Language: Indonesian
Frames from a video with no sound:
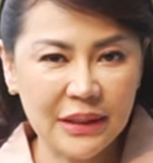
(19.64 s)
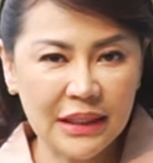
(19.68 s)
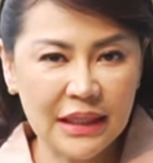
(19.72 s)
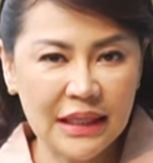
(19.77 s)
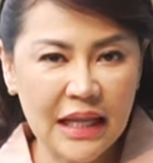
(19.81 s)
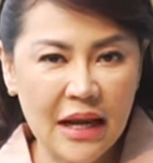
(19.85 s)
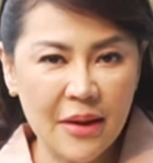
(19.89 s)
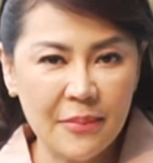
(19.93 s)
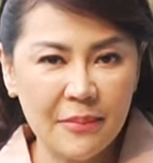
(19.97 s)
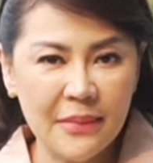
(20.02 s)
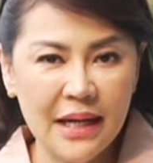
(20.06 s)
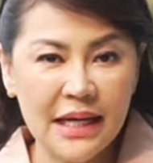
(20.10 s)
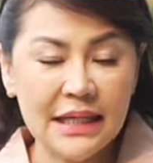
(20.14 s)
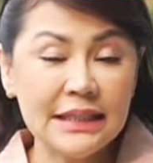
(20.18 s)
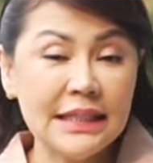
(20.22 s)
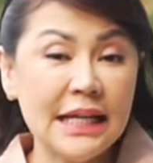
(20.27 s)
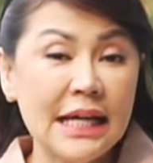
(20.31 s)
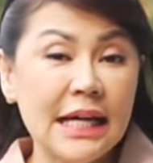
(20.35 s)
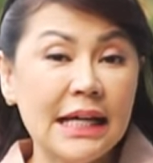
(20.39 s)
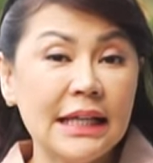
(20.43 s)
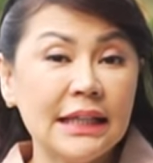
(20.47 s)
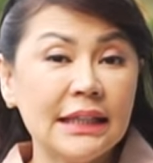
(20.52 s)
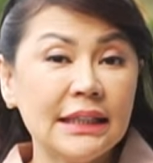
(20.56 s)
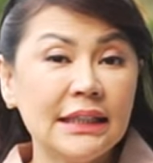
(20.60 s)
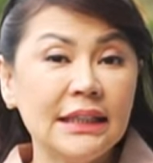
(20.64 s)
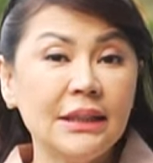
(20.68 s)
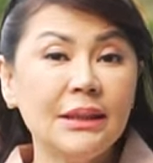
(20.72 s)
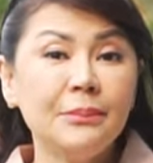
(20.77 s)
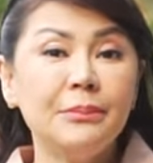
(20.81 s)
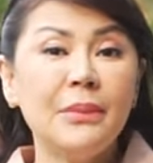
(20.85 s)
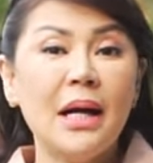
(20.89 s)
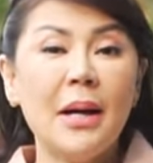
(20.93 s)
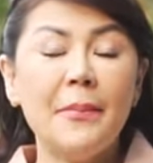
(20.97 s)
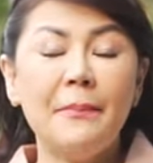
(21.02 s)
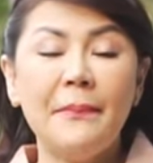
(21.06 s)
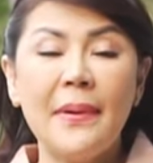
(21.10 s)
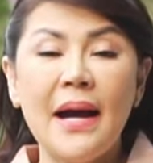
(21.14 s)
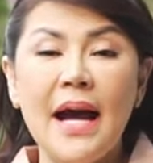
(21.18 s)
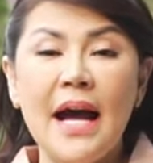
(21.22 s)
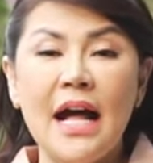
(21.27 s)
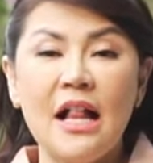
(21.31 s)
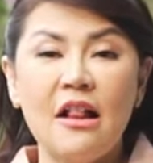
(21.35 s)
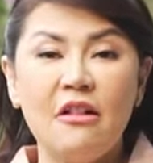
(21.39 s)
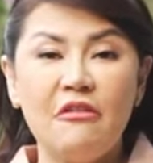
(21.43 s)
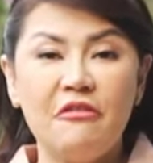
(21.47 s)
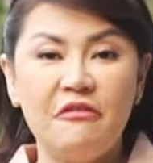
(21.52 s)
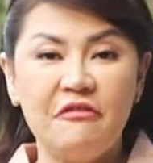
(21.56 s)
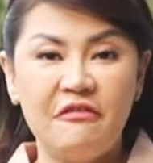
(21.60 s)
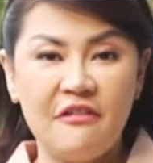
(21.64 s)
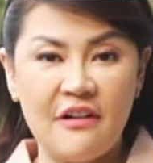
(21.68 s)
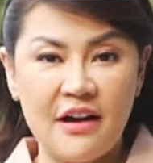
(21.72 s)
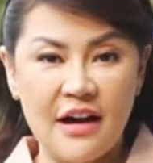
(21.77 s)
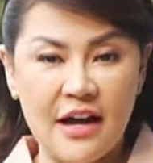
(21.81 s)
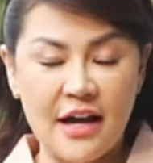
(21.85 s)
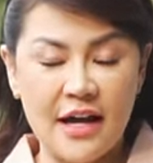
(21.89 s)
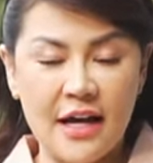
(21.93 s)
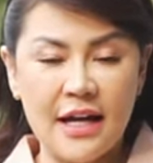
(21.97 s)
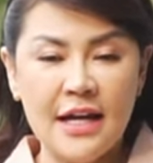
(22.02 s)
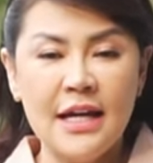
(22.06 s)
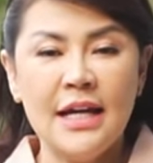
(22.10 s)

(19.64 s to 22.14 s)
pertama dari Bapak Alfa.